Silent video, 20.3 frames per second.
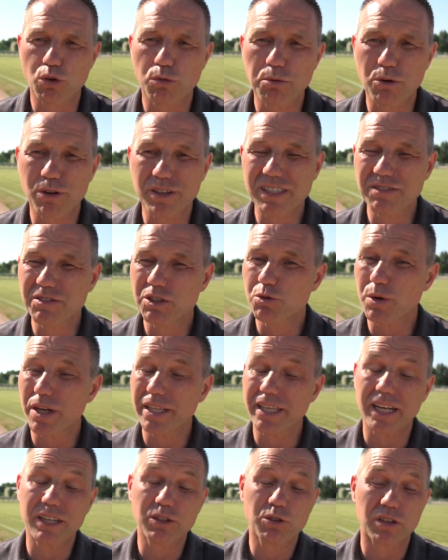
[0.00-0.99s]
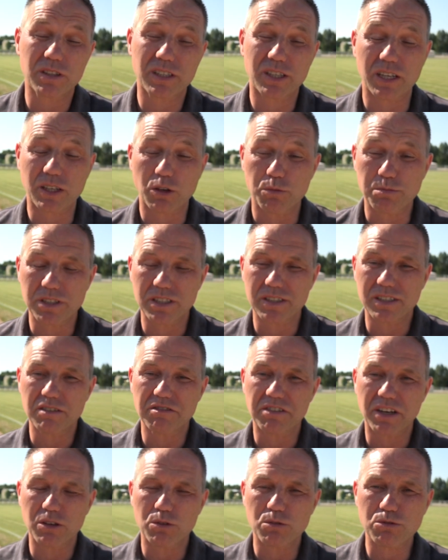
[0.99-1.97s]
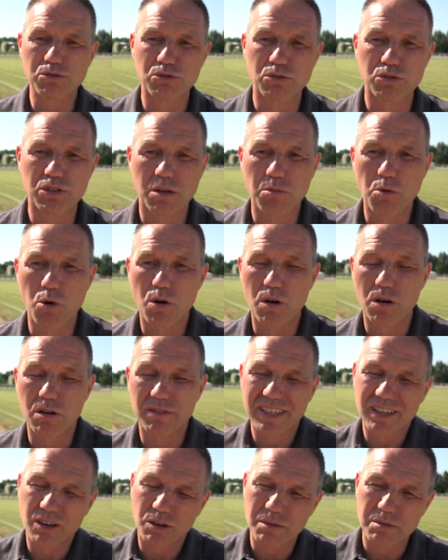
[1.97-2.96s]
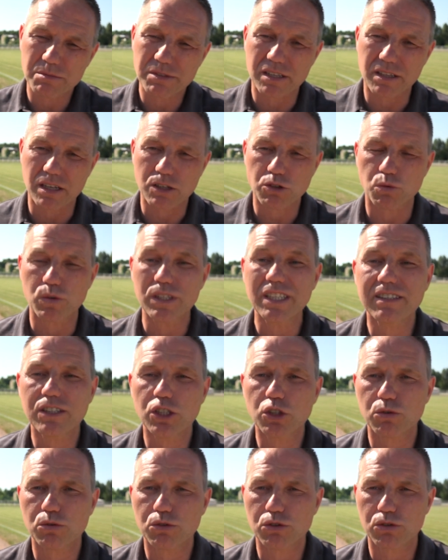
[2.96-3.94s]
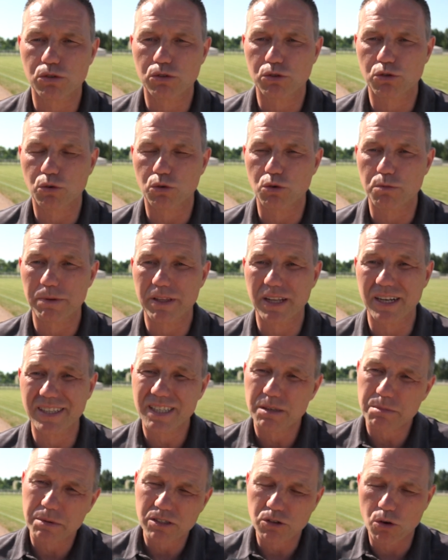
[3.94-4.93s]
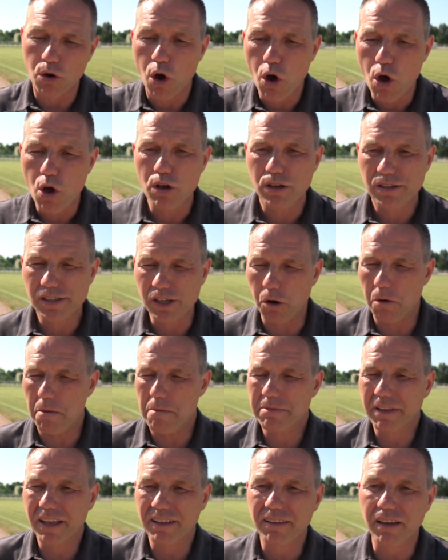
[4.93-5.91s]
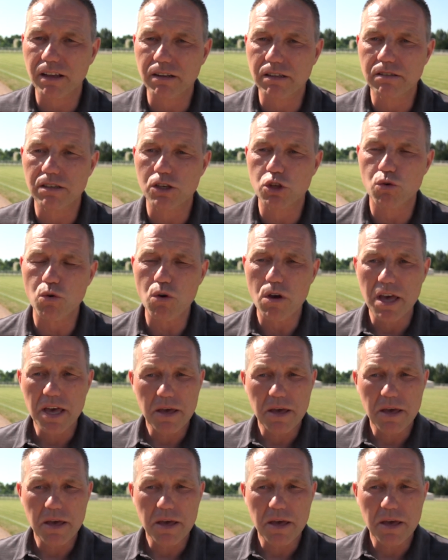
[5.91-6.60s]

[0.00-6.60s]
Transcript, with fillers: Sur le plan individuel, il y a quelques petites défaillances, notamment avec quand même cette action litigieuse sur le penalty, parce que c'est quand même très très litigieux.